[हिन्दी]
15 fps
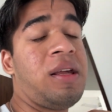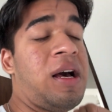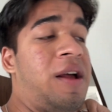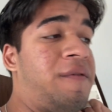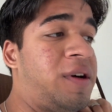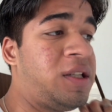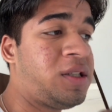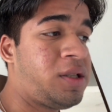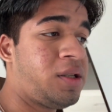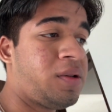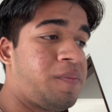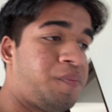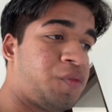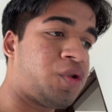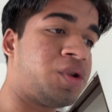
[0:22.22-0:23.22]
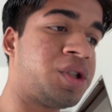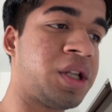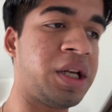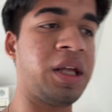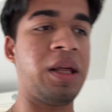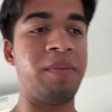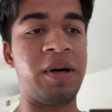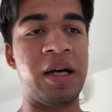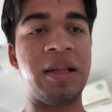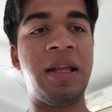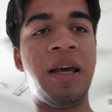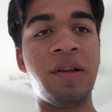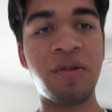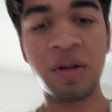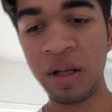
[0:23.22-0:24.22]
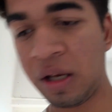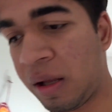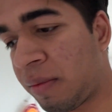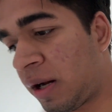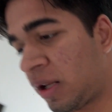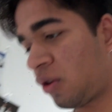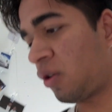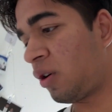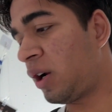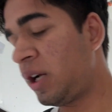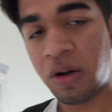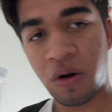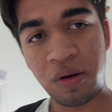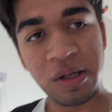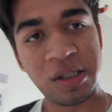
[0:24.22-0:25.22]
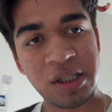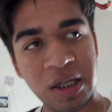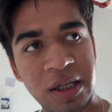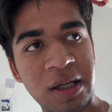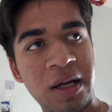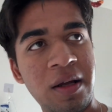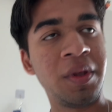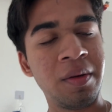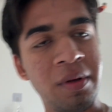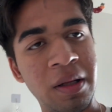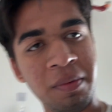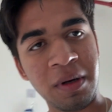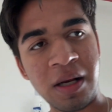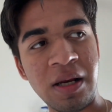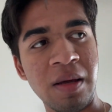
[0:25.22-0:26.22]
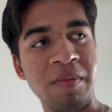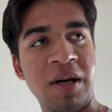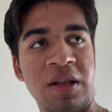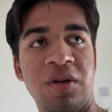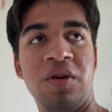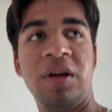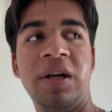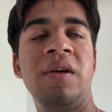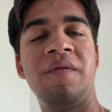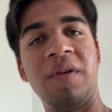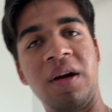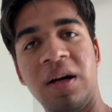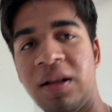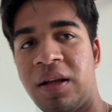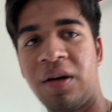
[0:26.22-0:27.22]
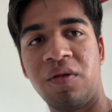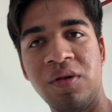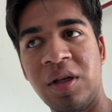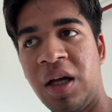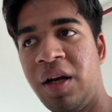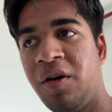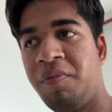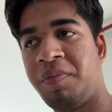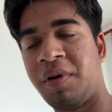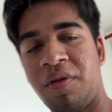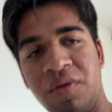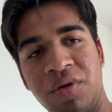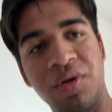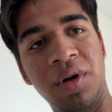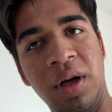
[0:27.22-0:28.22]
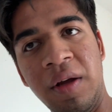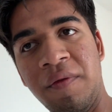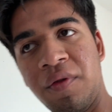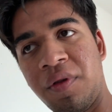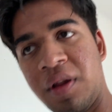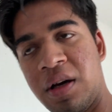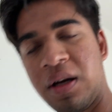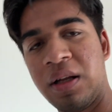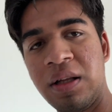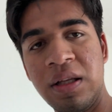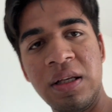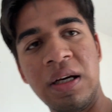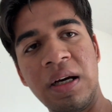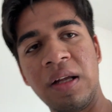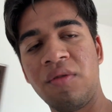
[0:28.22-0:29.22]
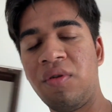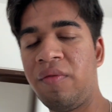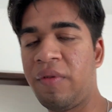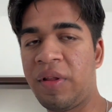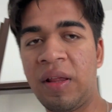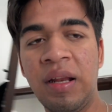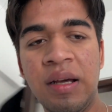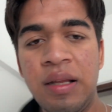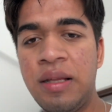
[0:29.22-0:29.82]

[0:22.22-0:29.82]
यार वंश कुछ दिन की बात है एक दिन की बात और है कॉलेज चले जा मतलब कल की बात और है फिर कल तेरे को जाना है और परसों छुट्टी है फिर उसके अगले दिन जाके तूने वैसे निकल